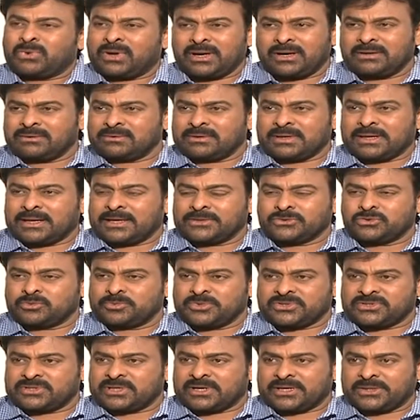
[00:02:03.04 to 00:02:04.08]
వాళ్ళు ఎలా
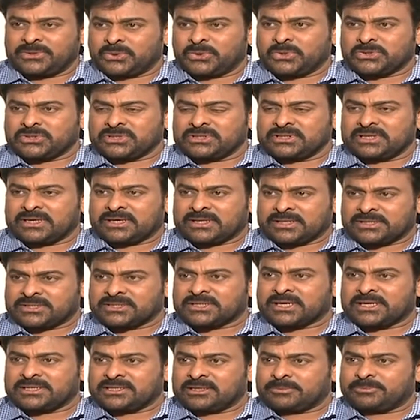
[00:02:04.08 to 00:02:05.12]
చూపిస్తారు ఎందుకు వచ్చిందని
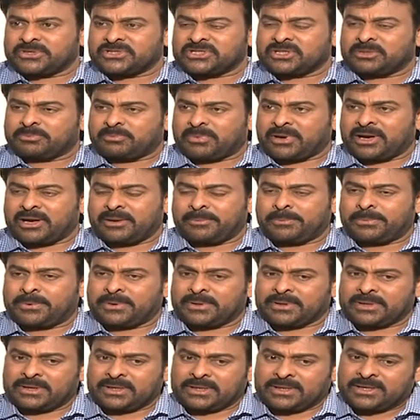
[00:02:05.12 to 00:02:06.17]
రిస్క్ అని చెప్పేసి
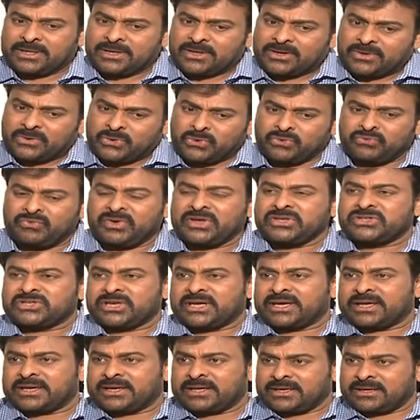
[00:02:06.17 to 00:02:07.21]
పాపని నువ్వే
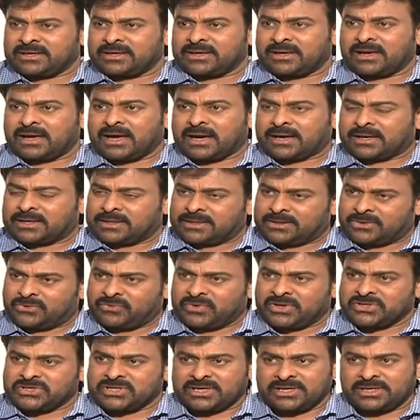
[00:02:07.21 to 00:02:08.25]
చేయని అక్కని
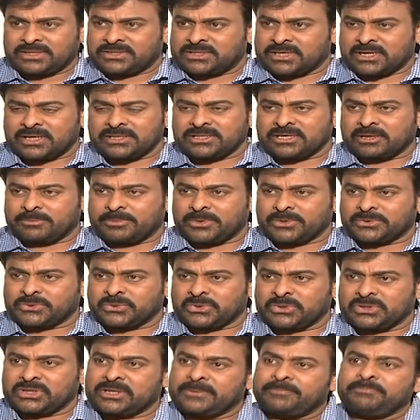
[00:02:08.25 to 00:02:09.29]
నువ్వే చేయని చరణ్
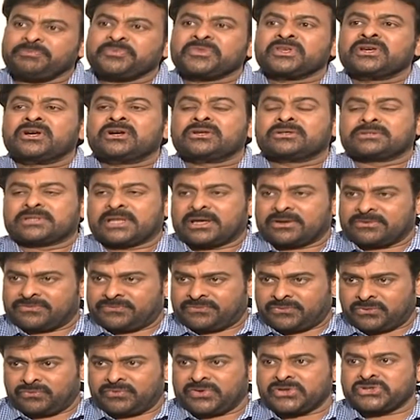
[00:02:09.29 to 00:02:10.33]
చెప్పడంతో తను
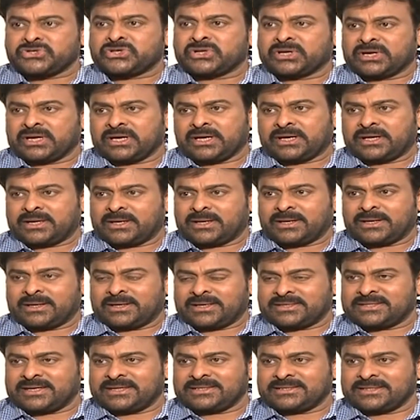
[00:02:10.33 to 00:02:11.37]
ఫుల్ ఫిట్డ్గా
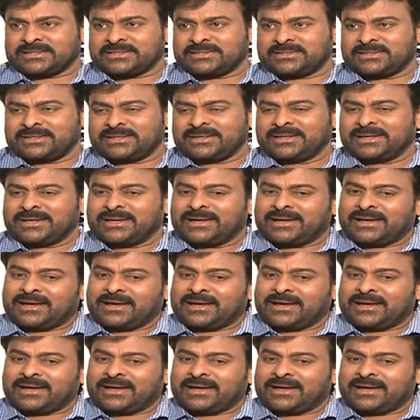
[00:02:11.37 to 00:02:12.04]
డిజైన్ చేసింది